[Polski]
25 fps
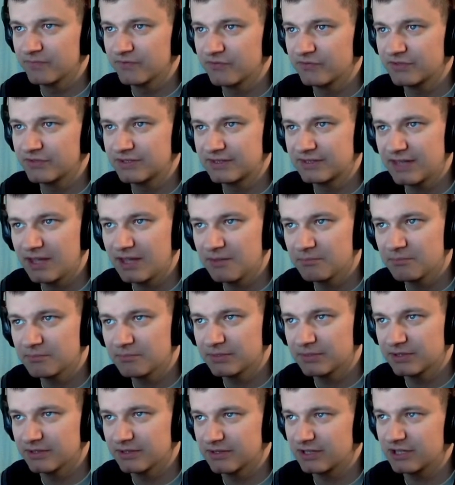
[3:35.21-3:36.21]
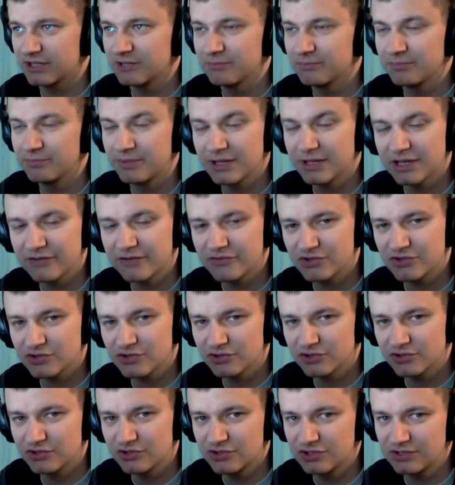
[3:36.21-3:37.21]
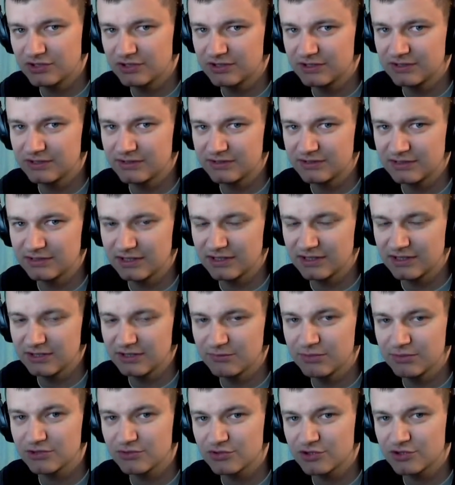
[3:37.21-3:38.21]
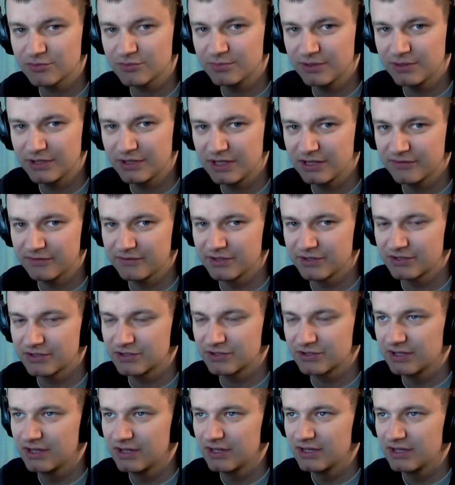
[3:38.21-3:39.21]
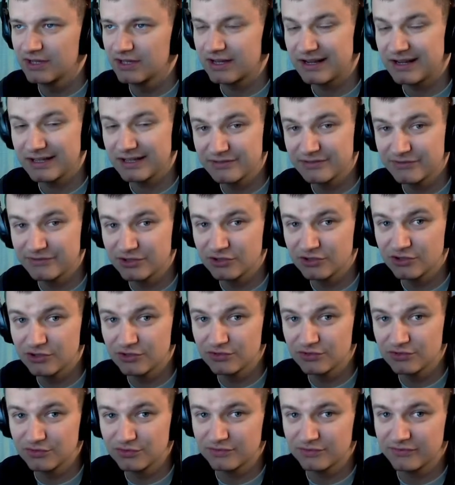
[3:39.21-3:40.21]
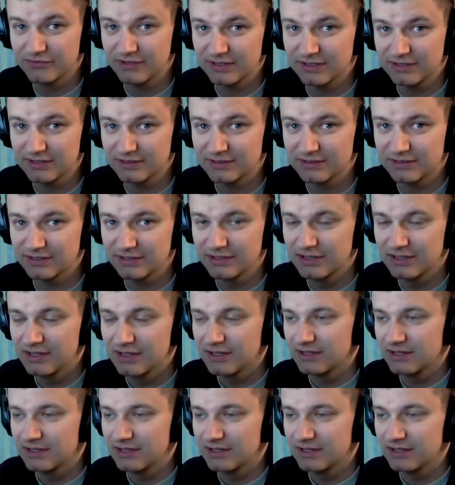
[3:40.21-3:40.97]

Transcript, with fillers: wstępne, takie pierwsze odcinki z serii będą się pojawiać raz w tygodniu, dwa razy,